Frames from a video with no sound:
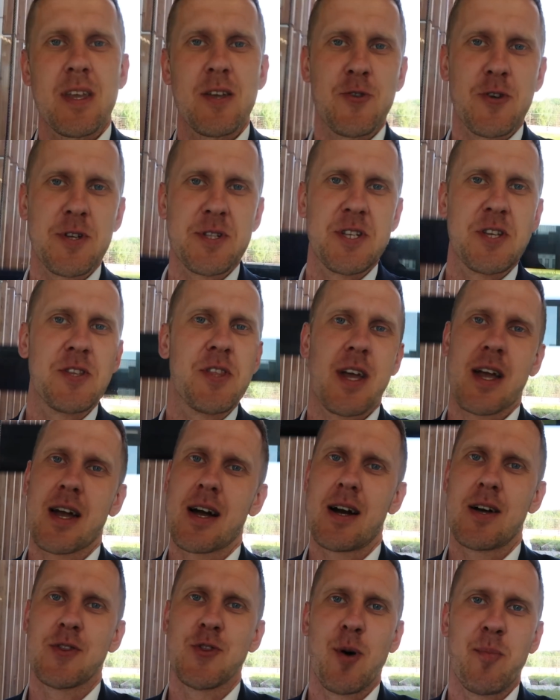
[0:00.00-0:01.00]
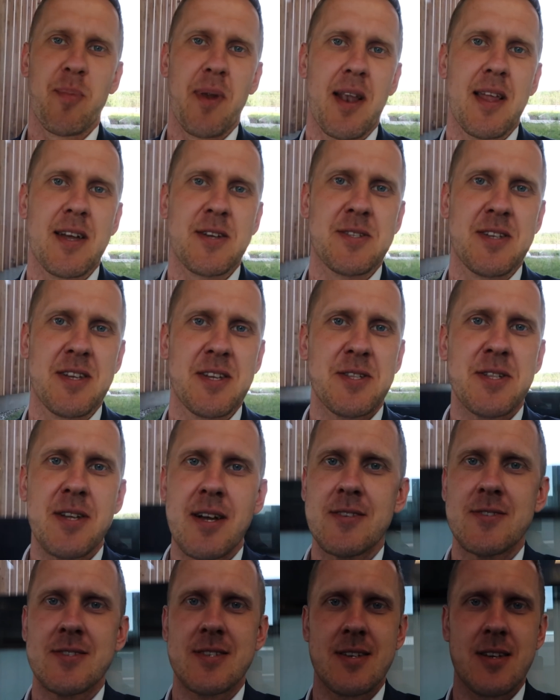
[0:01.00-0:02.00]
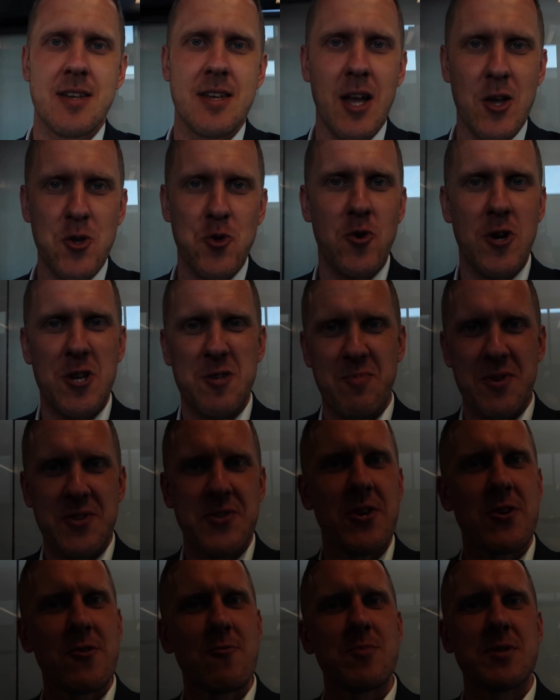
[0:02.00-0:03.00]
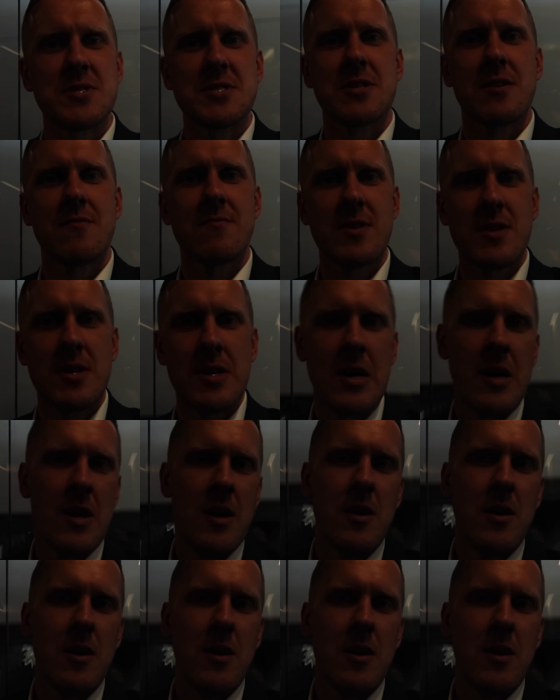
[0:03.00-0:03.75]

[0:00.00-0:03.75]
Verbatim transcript: I to jest też taka dobra lekcja na zasadzie, jak szukać partnerów biznesowych.